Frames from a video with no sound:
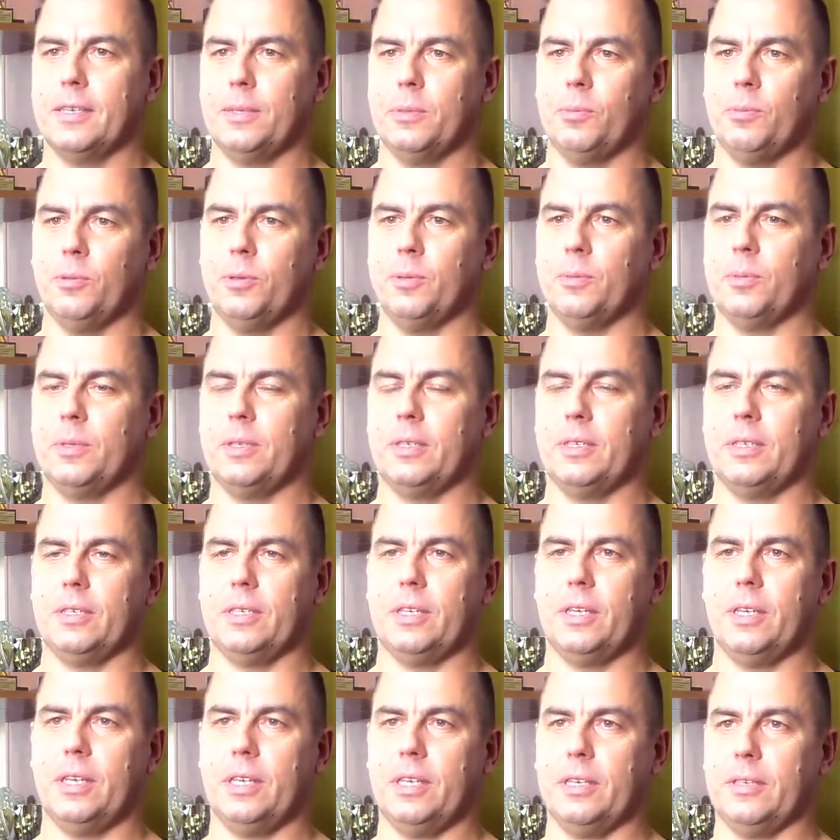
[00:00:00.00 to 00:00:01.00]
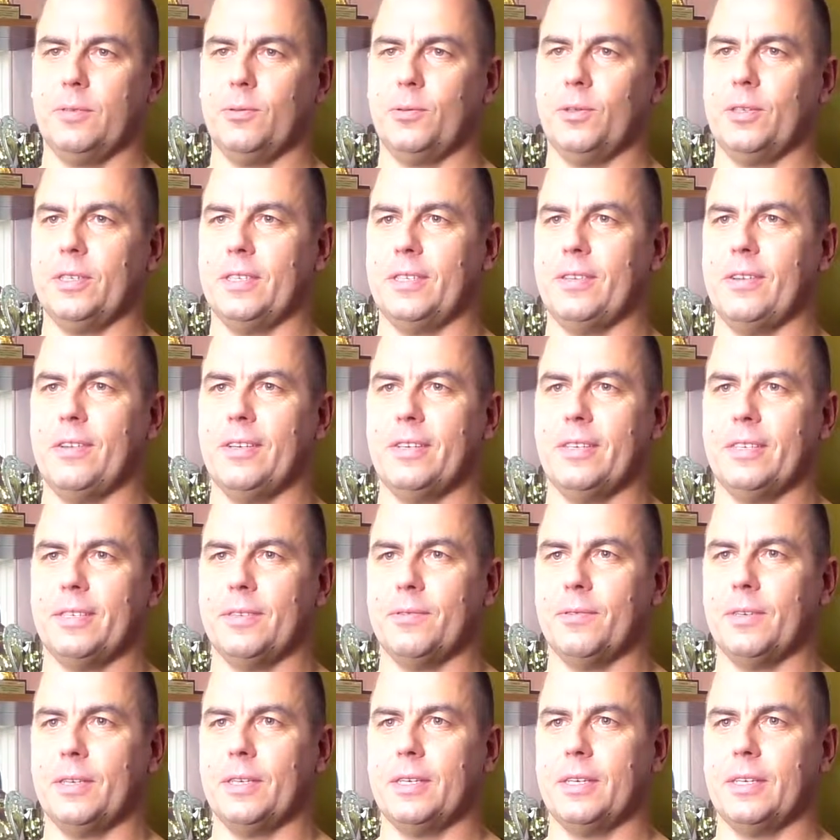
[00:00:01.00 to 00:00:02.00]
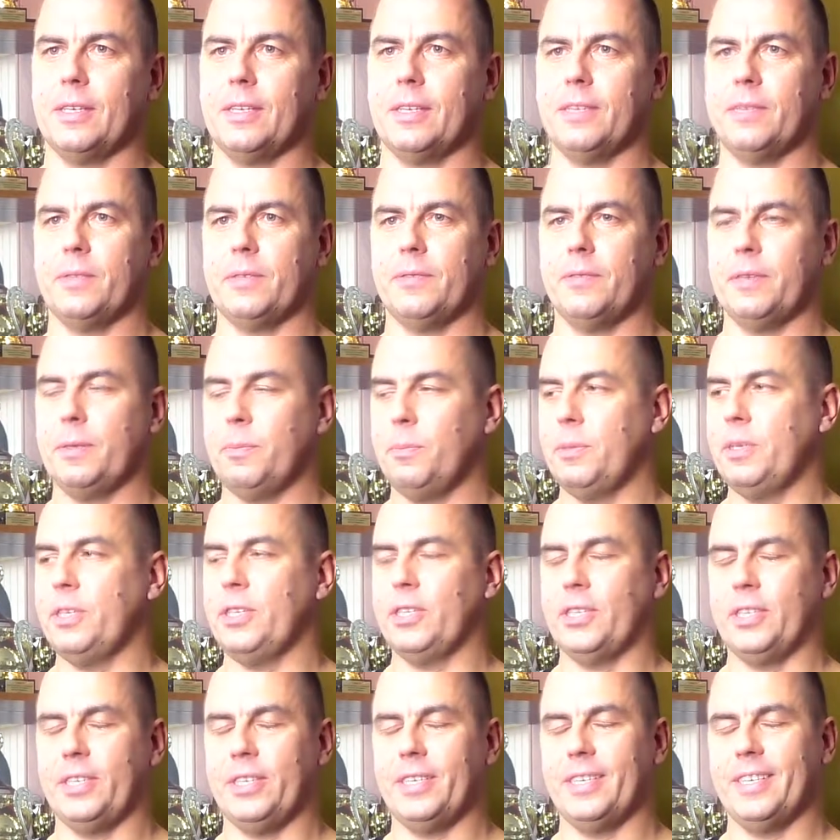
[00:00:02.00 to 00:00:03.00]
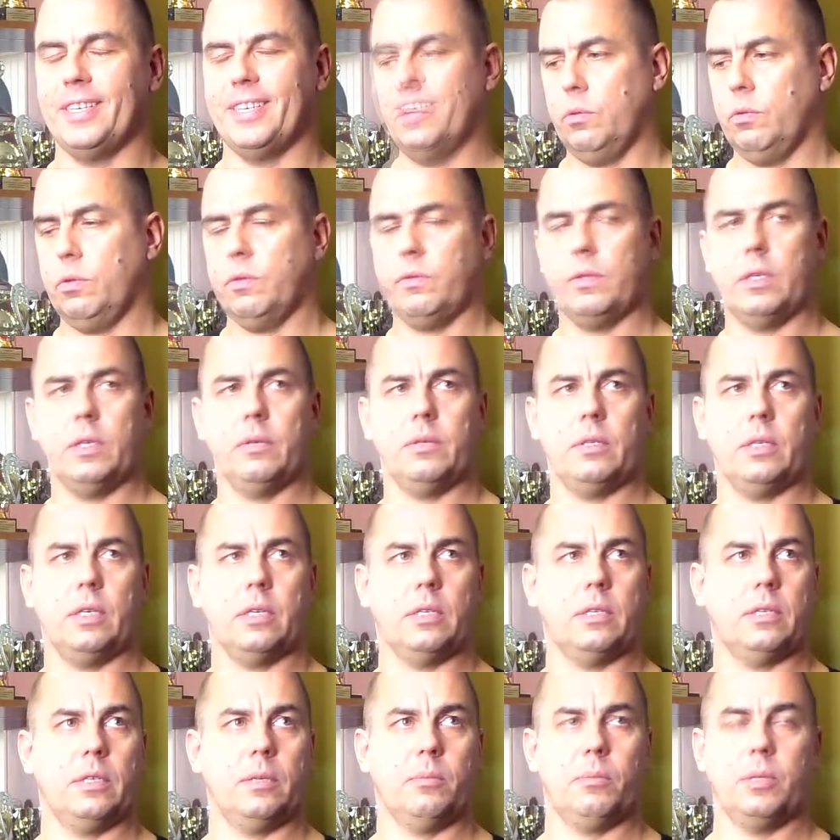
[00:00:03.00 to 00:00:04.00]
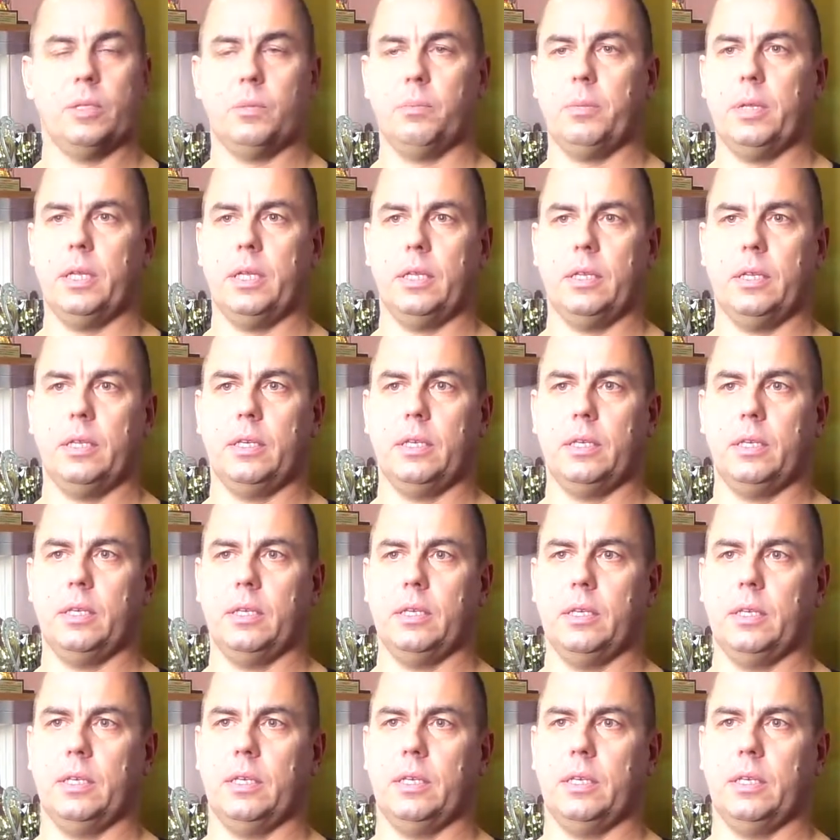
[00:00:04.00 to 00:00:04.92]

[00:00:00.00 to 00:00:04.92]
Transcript: и будем ждать осуществления своих, своей мечты. У нас все секции бесплатные.